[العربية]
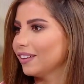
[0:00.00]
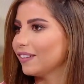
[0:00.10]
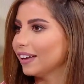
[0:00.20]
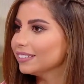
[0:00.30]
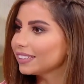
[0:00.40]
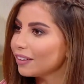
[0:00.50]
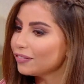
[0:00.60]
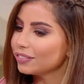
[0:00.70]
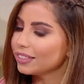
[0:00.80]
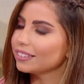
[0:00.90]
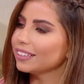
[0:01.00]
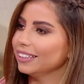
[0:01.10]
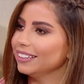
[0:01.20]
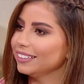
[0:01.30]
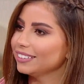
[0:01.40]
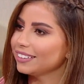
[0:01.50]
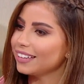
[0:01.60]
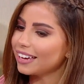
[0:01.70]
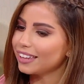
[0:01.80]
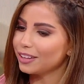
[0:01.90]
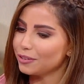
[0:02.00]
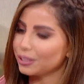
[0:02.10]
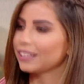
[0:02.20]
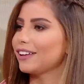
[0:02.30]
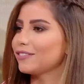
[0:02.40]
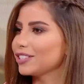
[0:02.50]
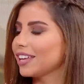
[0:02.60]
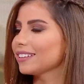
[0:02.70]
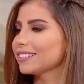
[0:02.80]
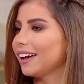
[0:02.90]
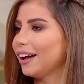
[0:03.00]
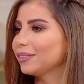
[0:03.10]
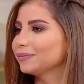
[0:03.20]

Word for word: فانت كيف يعني تتاكدي انه تختار الفستان الصح